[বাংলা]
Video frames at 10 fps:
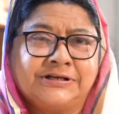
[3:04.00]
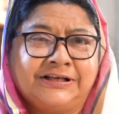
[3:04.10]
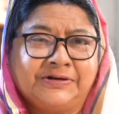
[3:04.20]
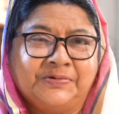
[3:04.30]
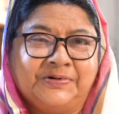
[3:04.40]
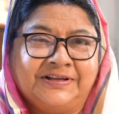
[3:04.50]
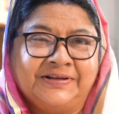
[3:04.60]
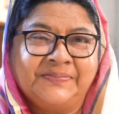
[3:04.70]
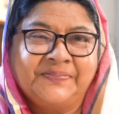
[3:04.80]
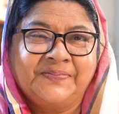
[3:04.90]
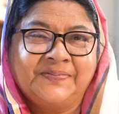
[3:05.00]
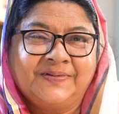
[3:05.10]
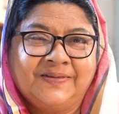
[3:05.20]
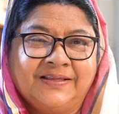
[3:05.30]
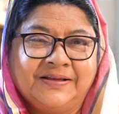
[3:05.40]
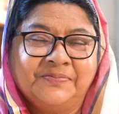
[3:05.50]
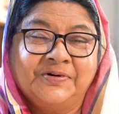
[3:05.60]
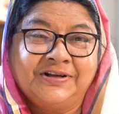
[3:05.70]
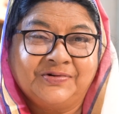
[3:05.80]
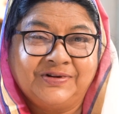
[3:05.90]
ছেলেকে বলি
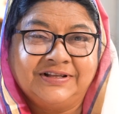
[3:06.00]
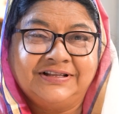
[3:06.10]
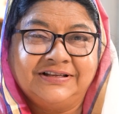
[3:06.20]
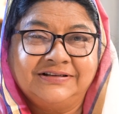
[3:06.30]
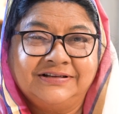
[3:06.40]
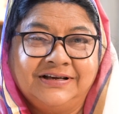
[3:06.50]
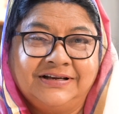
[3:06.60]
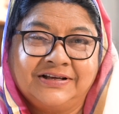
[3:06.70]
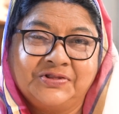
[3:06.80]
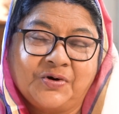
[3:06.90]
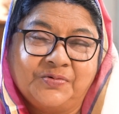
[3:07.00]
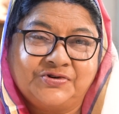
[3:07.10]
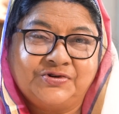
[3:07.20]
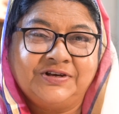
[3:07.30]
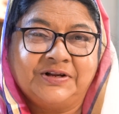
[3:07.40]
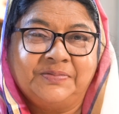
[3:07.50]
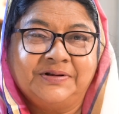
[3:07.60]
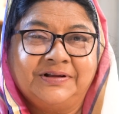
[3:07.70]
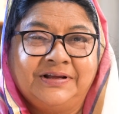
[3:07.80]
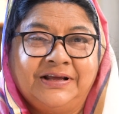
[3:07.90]
মনে করিয়ে দিই এটা কিন্তু অবশ্যই আনবে
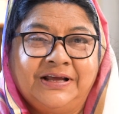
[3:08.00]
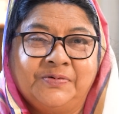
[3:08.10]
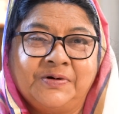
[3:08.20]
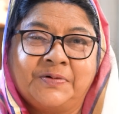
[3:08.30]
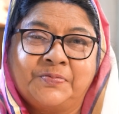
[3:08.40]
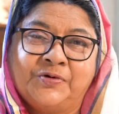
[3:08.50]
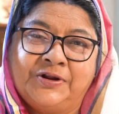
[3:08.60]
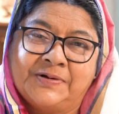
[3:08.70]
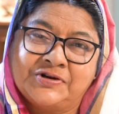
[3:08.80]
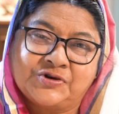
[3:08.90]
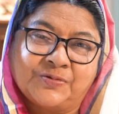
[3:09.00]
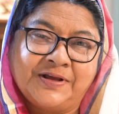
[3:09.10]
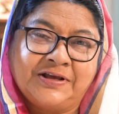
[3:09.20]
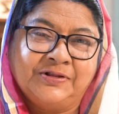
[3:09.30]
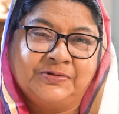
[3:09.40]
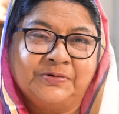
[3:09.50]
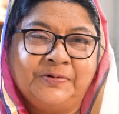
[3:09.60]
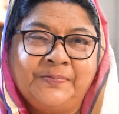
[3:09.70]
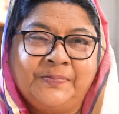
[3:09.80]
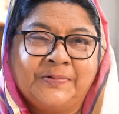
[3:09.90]
এবং আমার পরিবারের সবাই কিন্তু
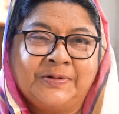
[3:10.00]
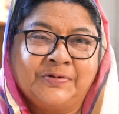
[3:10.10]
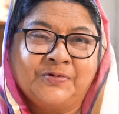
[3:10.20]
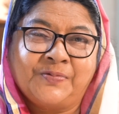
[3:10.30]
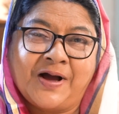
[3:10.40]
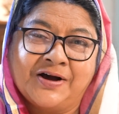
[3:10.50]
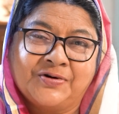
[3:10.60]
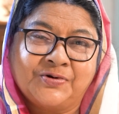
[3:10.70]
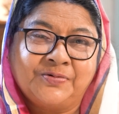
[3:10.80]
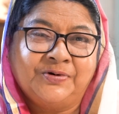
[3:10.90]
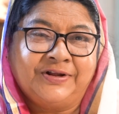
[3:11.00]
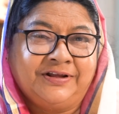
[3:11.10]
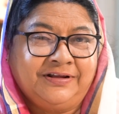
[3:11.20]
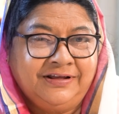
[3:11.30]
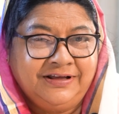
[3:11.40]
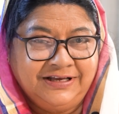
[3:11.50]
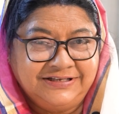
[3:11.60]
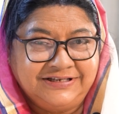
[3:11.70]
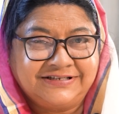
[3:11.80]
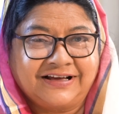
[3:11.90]
খুব আগ্রহ ভরে এই
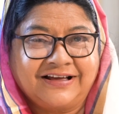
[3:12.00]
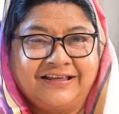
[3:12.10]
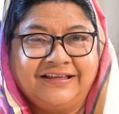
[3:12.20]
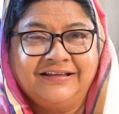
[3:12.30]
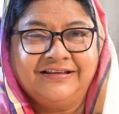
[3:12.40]
জিনিসটা খায়